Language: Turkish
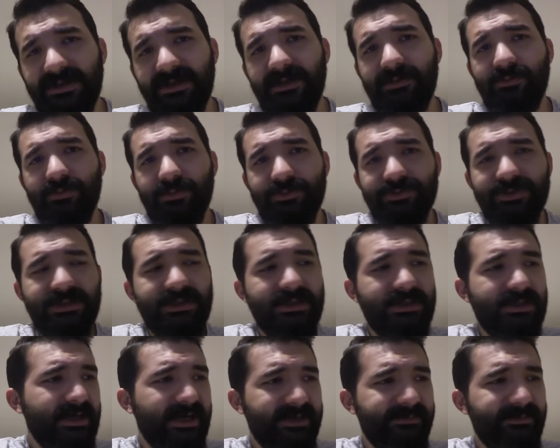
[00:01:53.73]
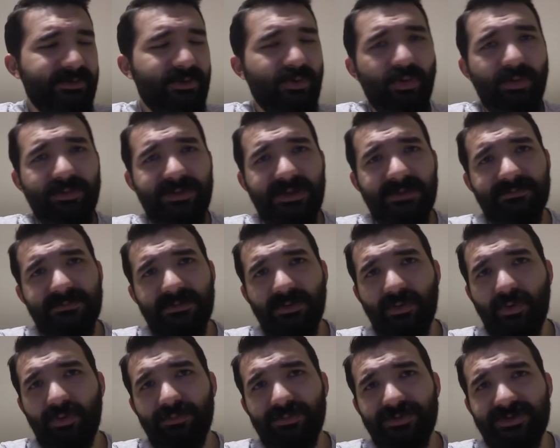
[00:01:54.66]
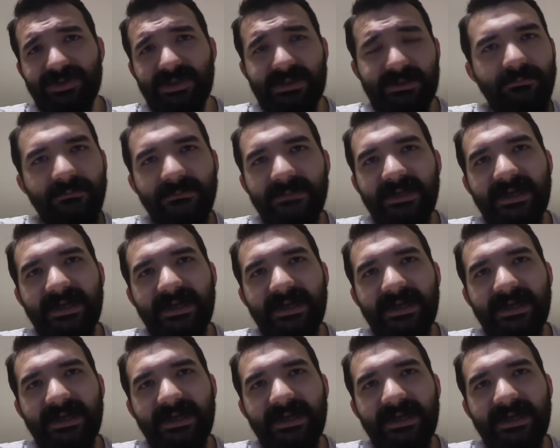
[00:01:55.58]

kanalı olacak. Hani bir konsepti olmayacak.